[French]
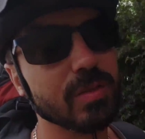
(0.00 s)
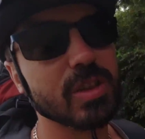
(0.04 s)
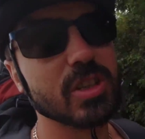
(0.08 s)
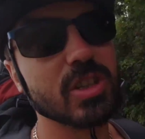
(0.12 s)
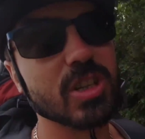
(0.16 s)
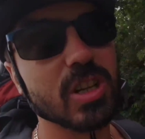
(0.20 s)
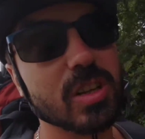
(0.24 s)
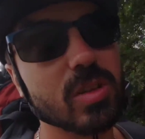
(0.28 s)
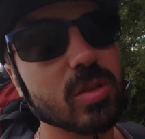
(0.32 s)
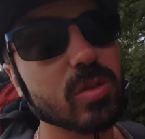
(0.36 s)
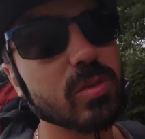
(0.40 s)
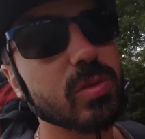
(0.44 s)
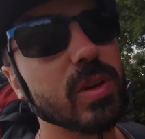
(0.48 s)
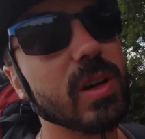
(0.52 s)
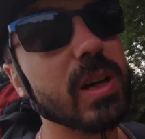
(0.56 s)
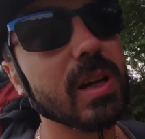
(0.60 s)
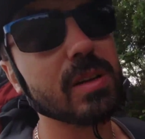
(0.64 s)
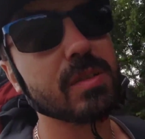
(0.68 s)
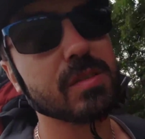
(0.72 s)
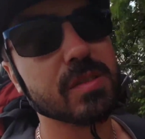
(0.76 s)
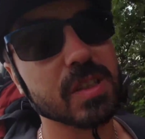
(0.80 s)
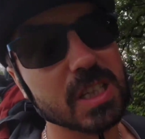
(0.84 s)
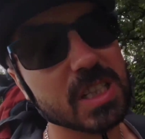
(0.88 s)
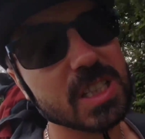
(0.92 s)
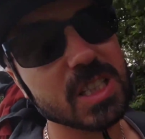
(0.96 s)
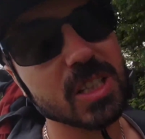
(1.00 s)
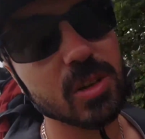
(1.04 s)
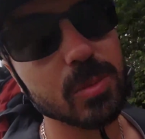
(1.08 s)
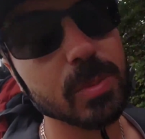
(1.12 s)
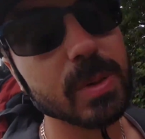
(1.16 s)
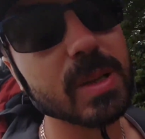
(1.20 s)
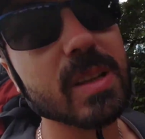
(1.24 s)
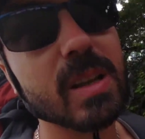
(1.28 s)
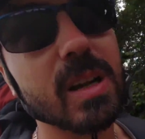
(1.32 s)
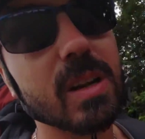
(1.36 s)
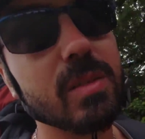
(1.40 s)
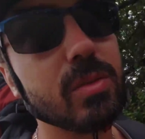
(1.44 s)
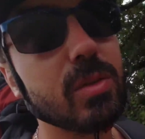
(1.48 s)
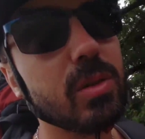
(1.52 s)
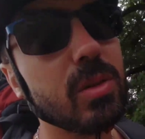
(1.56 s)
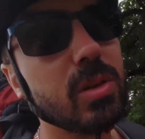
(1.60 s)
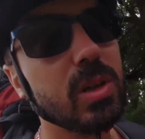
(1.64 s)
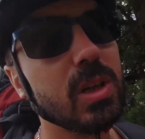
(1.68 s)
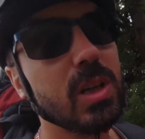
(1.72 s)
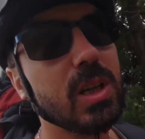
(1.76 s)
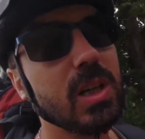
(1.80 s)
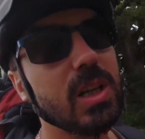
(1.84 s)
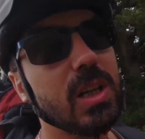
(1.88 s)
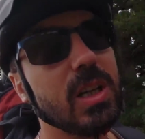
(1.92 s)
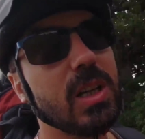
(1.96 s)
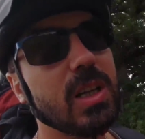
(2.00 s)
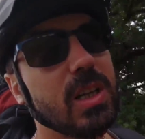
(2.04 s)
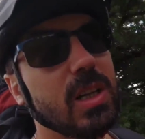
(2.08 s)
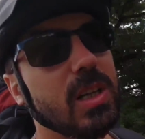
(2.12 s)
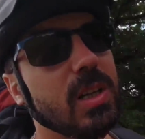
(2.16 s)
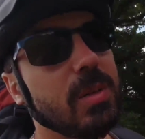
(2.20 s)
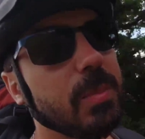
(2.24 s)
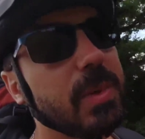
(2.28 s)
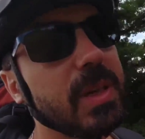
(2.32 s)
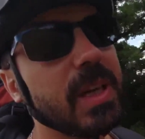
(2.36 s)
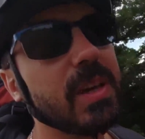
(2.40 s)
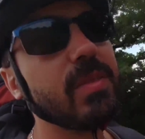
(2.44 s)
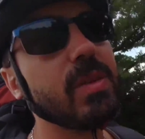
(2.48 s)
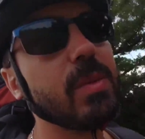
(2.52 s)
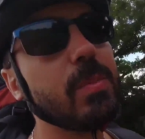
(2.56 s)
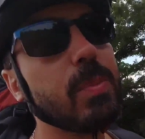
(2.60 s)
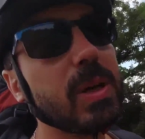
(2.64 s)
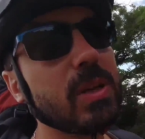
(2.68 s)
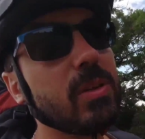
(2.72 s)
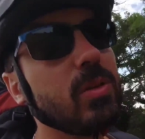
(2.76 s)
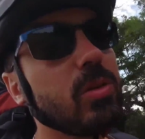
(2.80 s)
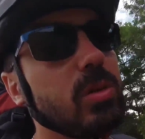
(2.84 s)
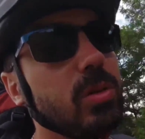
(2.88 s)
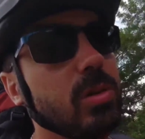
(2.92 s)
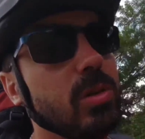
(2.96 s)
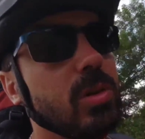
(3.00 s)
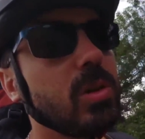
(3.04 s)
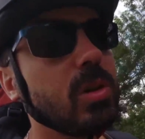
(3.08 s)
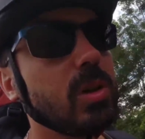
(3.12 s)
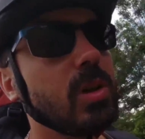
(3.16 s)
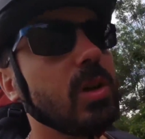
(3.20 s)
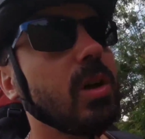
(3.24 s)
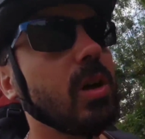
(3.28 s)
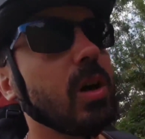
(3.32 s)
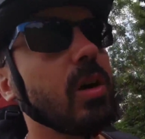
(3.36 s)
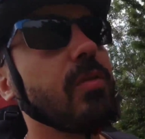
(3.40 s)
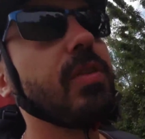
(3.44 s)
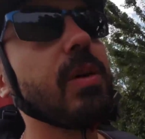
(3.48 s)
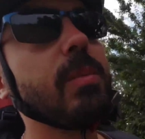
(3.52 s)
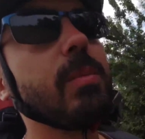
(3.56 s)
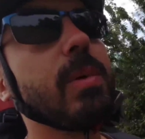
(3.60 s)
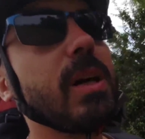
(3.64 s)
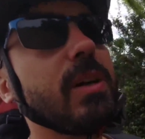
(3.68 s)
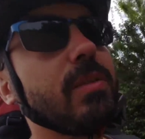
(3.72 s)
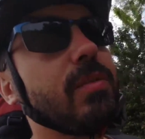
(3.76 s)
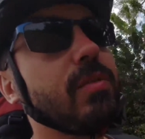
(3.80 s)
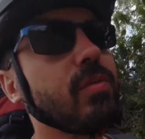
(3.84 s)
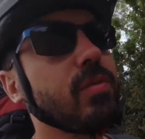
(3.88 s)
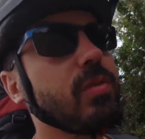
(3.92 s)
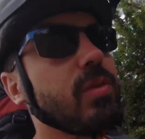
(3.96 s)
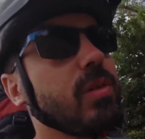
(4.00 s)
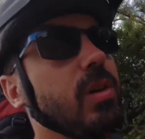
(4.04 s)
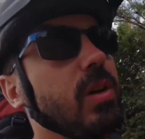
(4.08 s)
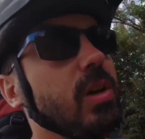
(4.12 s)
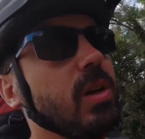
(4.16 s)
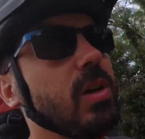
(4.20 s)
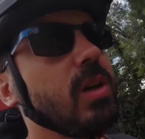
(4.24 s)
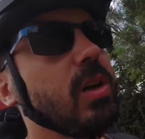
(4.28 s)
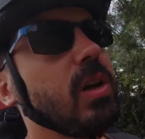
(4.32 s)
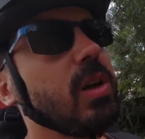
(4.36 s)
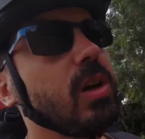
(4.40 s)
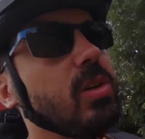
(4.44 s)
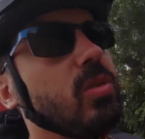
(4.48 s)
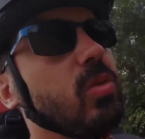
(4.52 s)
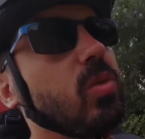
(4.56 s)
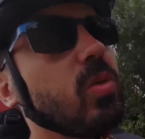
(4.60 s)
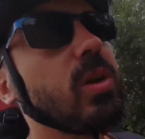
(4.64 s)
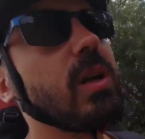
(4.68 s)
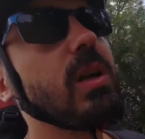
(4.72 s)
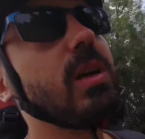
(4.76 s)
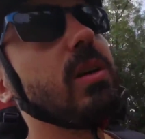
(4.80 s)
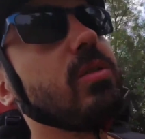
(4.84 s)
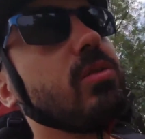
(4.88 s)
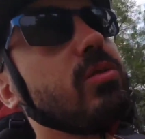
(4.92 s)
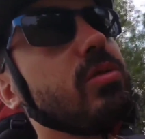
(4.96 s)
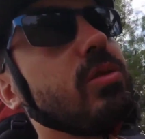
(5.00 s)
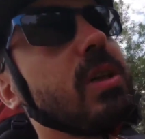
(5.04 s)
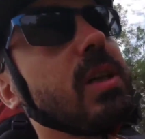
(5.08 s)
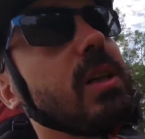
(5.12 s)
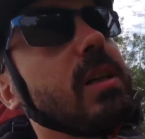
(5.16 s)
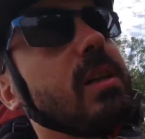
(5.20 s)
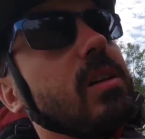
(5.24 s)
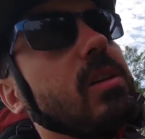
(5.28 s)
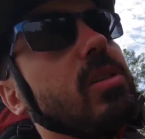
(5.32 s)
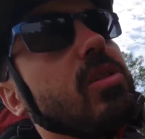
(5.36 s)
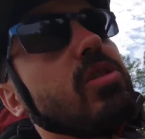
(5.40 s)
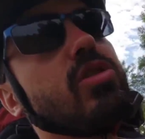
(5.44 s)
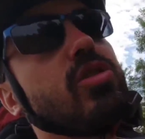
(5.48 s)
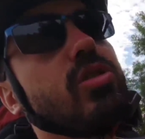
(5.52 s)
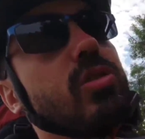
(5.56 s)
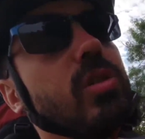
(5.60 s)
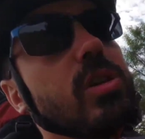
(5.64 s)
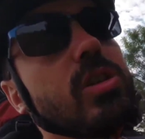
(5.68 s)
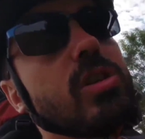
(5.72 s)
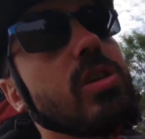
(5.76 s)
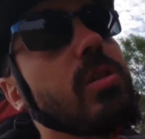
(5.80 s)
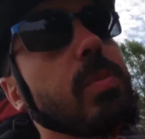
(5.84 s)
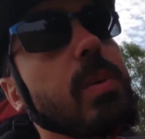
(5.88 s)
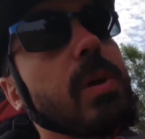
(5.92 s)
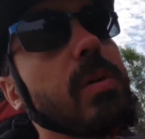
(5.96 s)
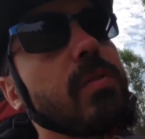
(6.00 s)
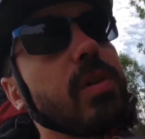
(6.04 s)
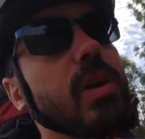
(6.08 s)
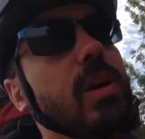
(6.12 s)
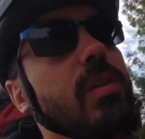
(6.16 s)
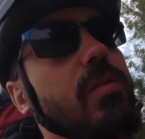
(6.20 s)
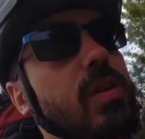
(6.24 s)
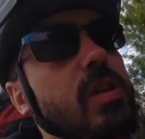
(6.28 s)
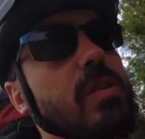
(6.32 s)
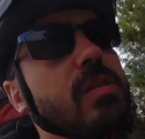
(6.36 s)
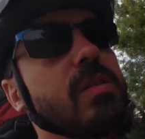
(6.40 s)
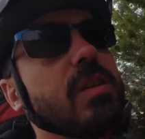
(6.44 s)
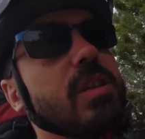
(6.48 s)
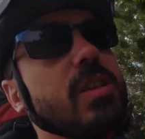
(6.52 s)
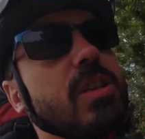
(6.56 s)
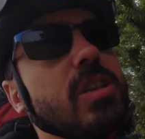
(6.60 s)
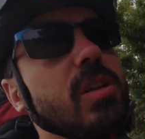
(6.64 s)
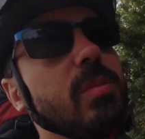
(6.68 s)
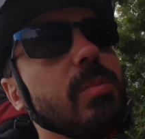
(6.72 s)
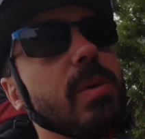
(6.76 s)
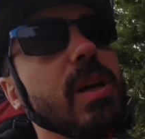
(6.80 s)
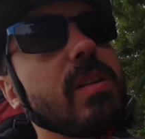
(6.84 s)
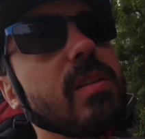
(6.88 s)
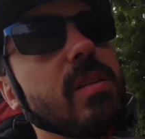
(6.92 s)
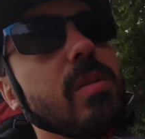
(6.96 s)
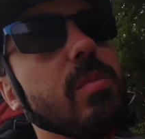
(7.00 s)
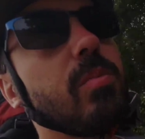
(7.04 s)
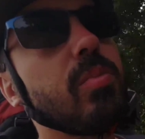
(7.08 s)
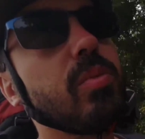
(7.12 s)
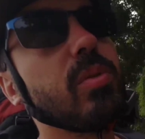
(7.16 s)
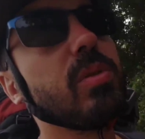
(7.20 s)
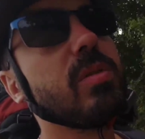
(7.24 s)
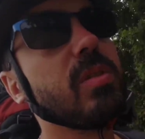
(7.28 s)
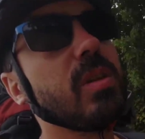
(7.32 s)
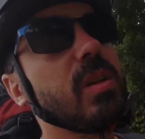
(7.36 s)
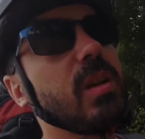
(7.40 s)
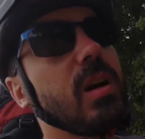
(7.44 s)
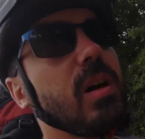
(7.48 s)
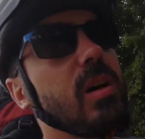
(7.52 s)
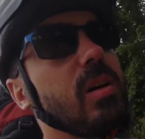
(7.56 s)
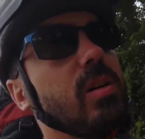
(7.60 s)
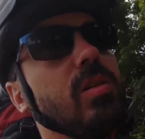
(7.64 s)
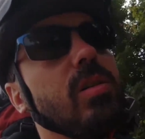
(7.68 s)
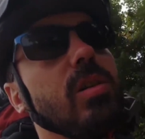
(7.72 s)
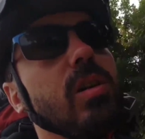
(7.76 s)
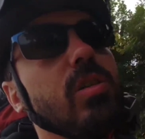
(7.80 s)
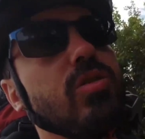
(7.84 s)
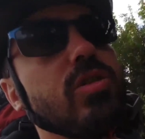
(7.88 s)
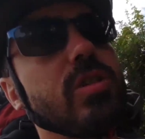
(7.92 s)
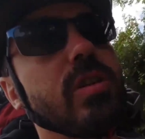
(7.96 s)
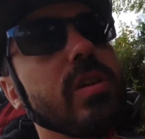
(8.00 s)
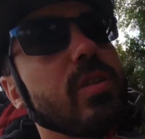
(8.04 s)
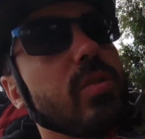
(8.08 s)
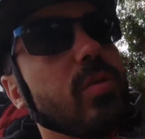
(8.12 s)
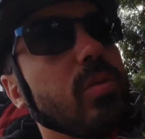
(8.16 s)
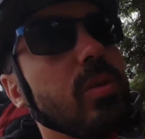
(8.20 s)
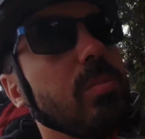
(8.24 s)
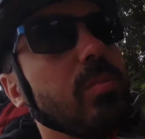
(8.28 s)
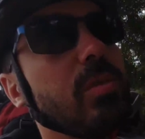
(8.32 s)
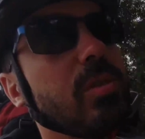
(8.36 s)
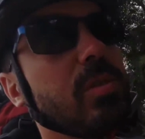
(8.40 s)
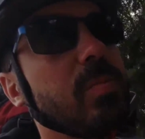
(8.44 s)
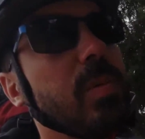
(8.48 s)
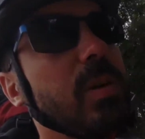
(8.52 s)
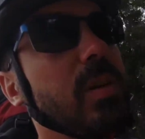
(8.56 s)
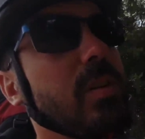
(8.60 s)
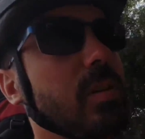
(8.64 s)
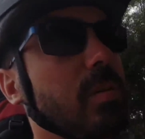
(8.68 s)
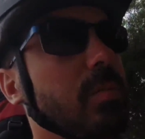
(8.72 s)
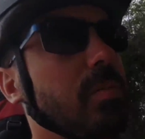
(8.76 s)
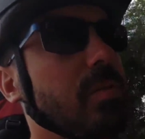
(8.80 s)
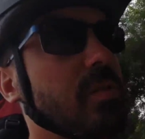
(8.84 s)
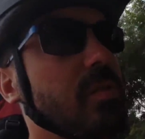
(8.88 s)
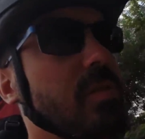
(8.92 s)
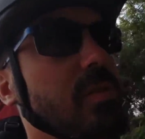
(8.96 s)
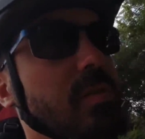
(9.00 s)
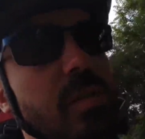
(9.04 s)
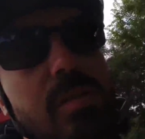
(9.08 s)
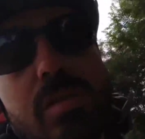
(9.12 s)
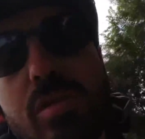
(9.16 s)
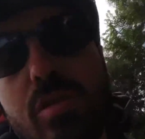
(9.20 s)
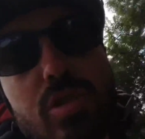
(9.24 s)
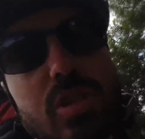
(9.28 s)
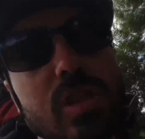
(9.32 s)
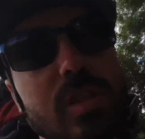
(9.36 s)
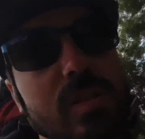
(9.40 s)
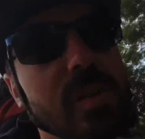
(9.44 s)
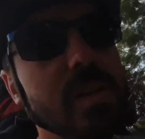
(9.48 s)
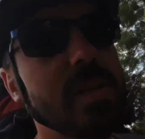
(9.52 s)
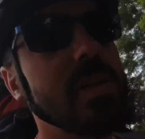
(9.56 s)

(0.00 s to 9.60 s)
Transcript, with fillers: j'en avais déjà trouvé un 5 km avant, mais il n'y avait pas d'eau. Enfin bref. Donc là, en tout cas, euh, j'ai préféré faire 5 km et me poser là, euh, où j'avais trouvé mon spot, comme c'est ce que je